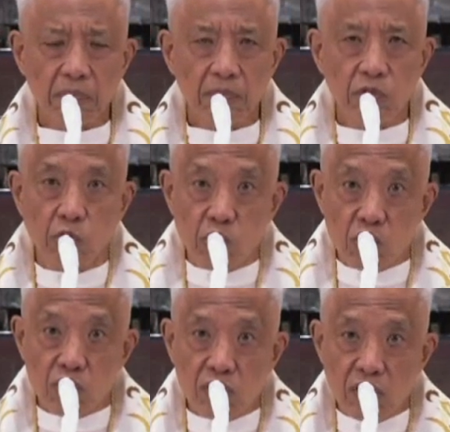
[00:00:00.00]
noong
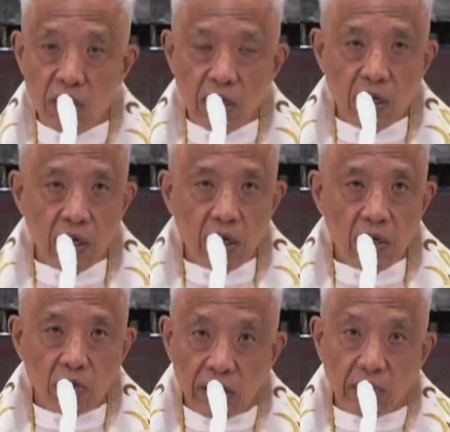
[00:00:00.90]

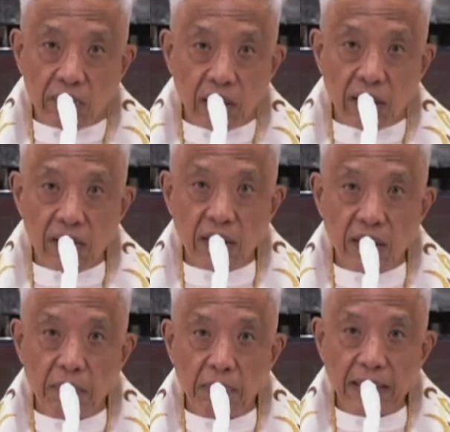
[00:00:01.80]
unti-unti na siyang
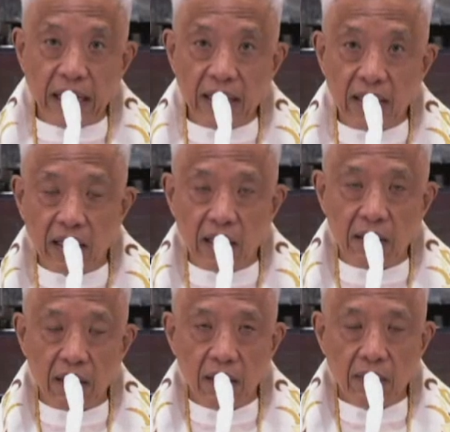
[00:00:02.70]
namamatay
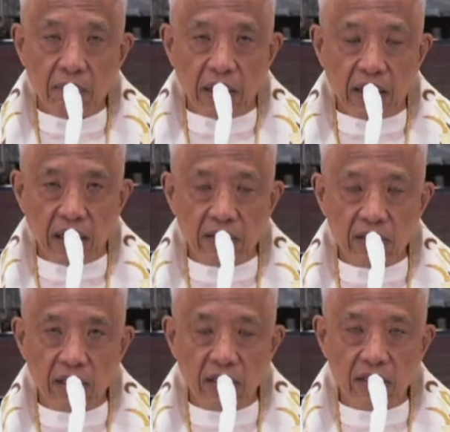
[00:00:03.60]
dahil may
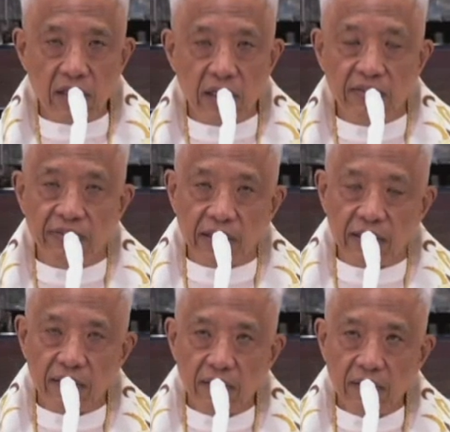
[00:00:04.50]
cancer sa liver,
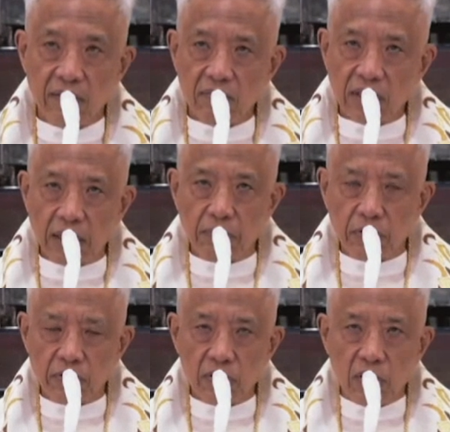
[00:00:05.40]

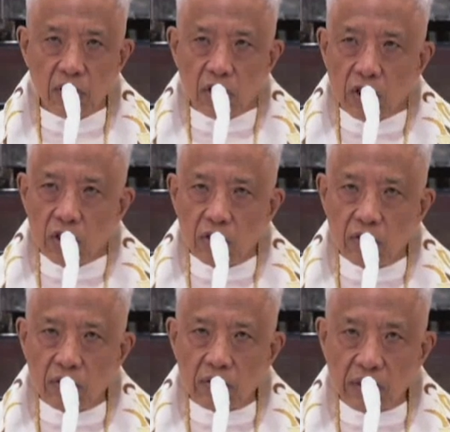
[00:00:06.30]
tapos
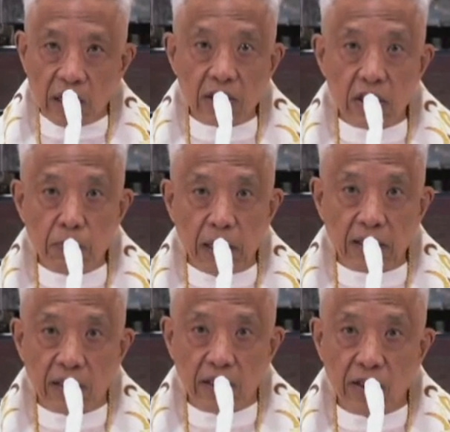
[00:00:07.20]
yung transplant
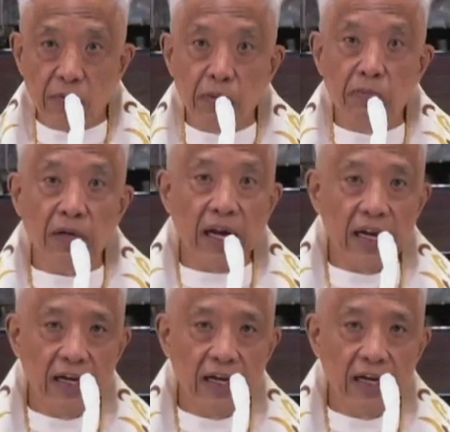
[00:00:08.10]
hindi umubra.